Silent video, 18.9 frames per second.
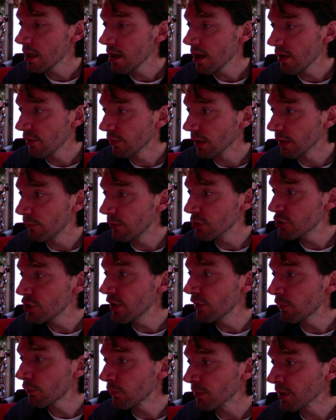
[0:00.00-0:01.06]
Ils ont réfléchi et
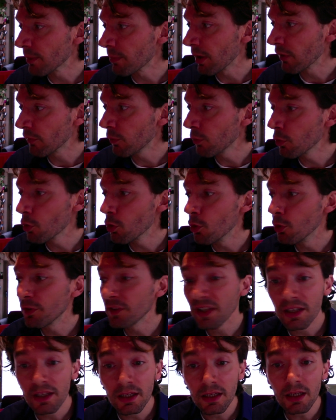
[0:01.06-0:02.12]
se sont aperçus que le
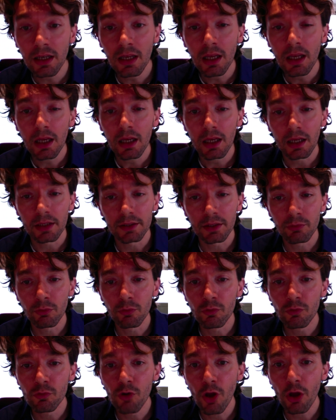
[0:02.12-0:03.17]
trait était
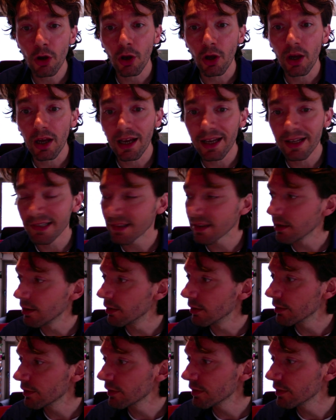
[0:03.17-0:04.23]
une couleur
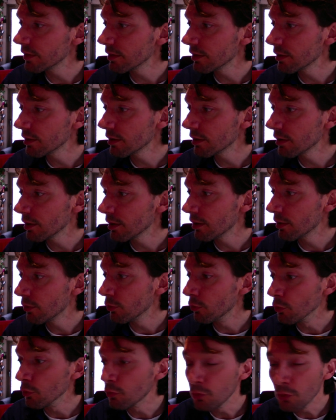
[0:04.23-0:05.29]
restreinte,
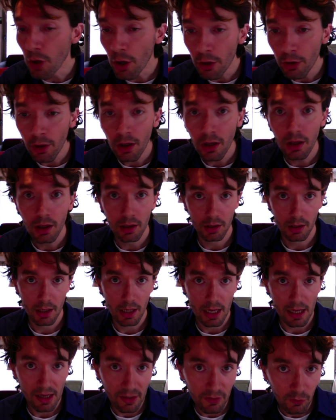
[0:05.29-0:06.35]
une couleur
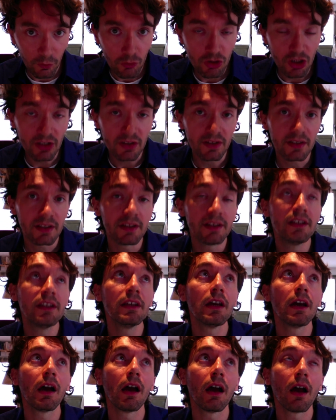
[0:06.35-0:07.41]
assujettie
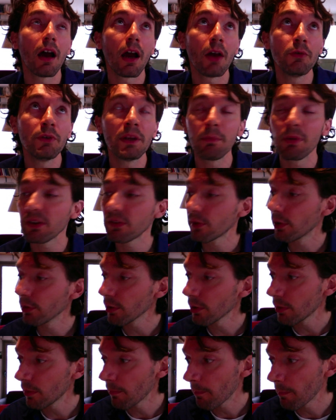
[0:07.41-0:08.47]
à une épaisseur.